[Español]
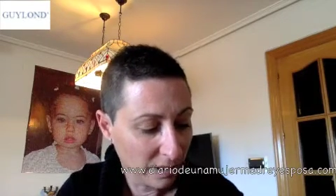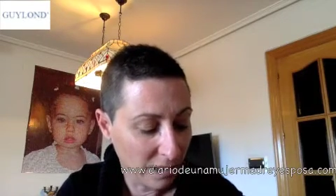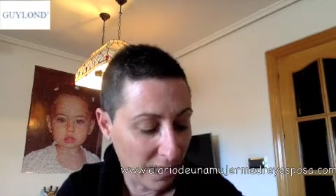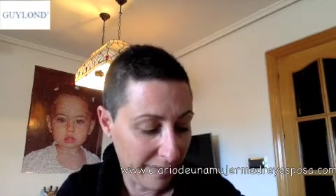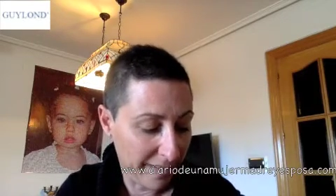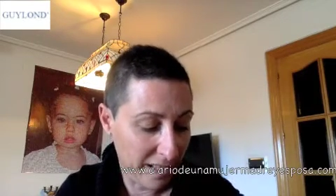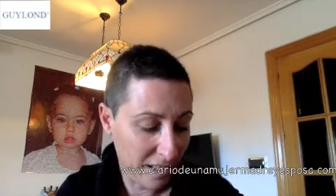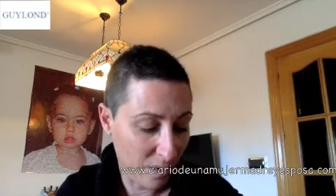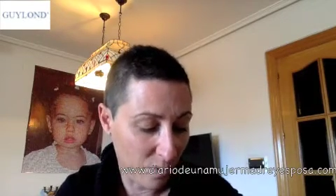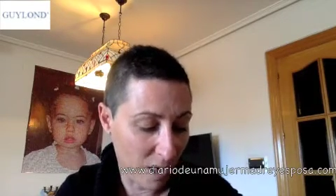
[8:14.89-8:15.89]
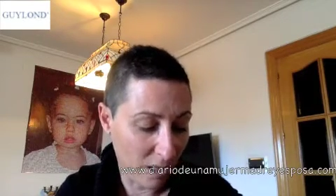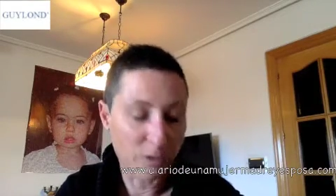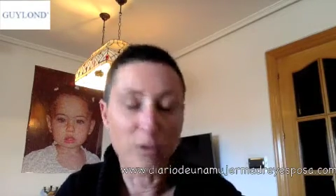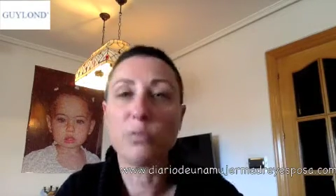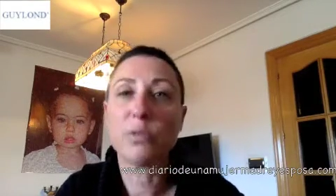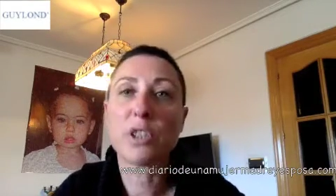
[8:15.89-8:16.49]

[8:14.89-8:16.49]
y el beige igual, son de